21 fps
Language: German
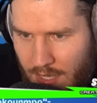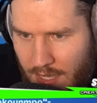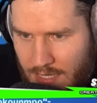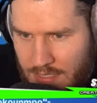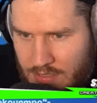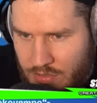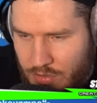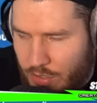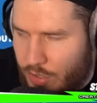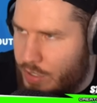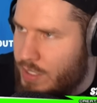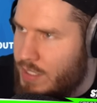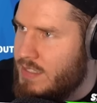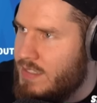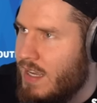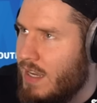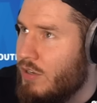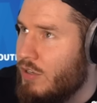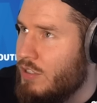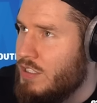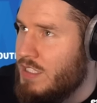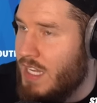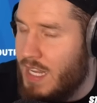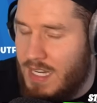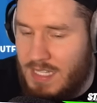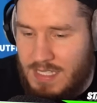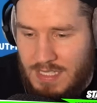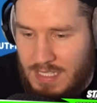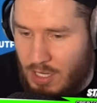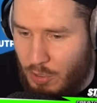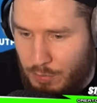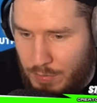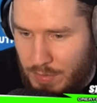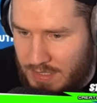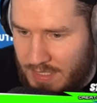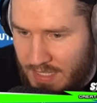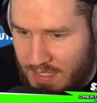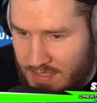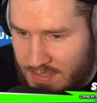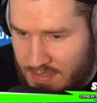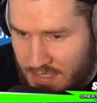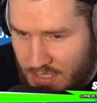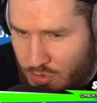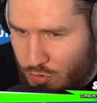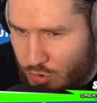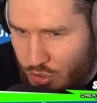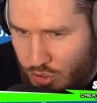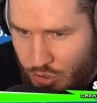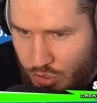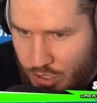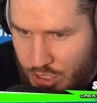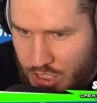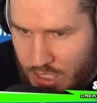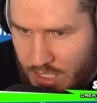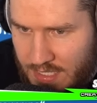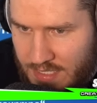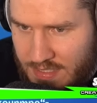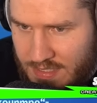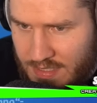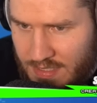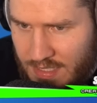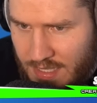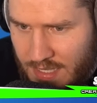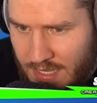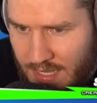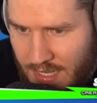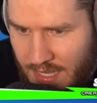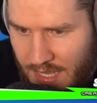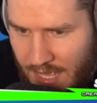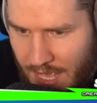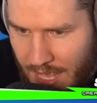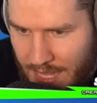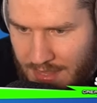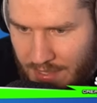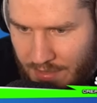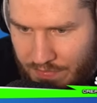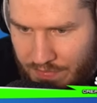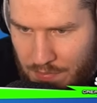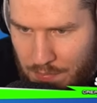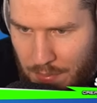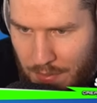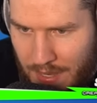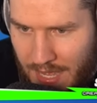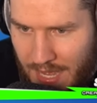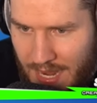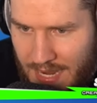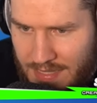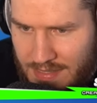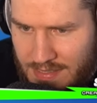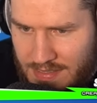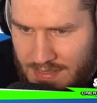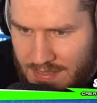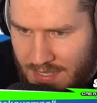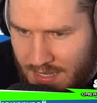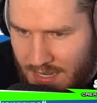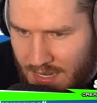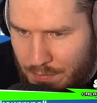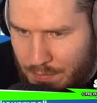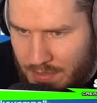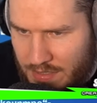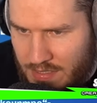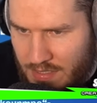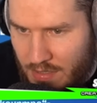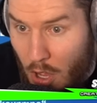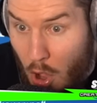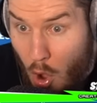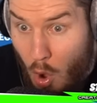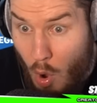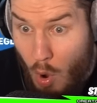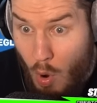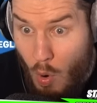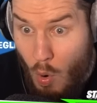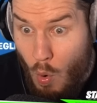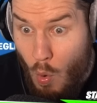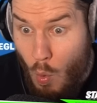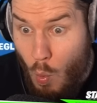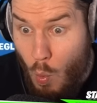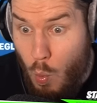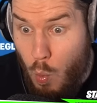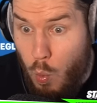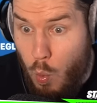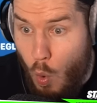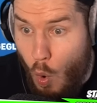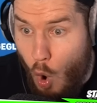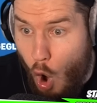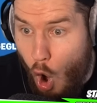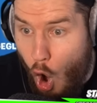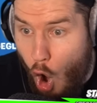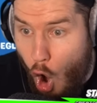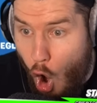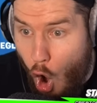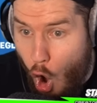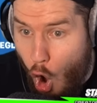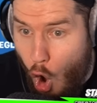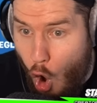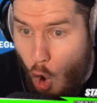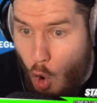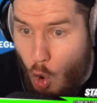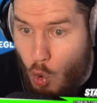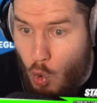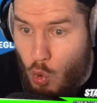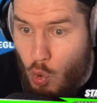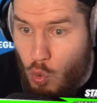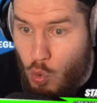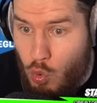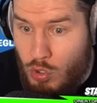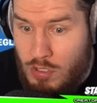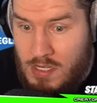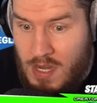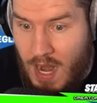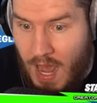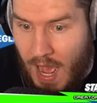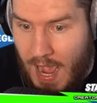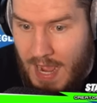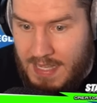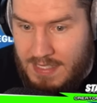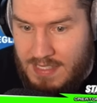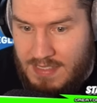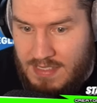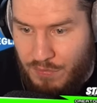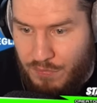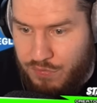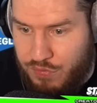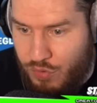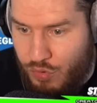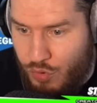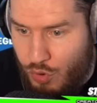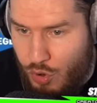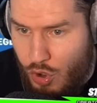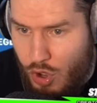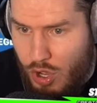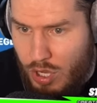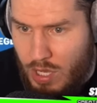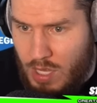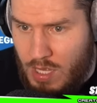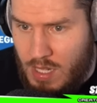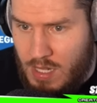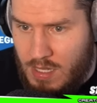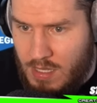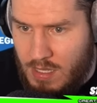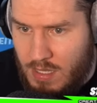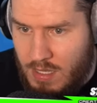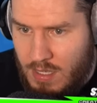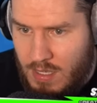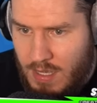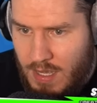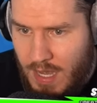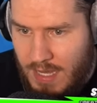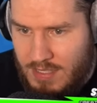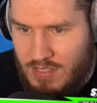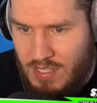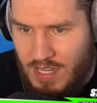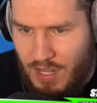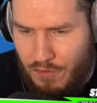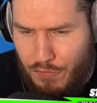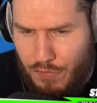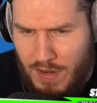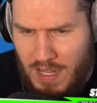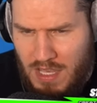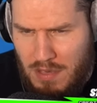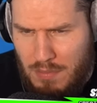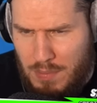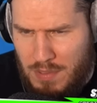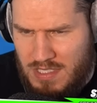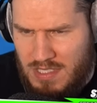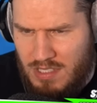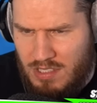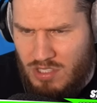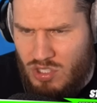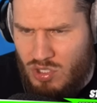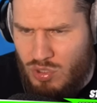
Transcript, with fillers: Also Leute, ich sag euch ehrlich, ich glaube, mit denen ist nicht gut Kirschen essen. Alter, wie breit ist der denn bitte? Wow, nice Flügel. Also die finde ich ein bisschen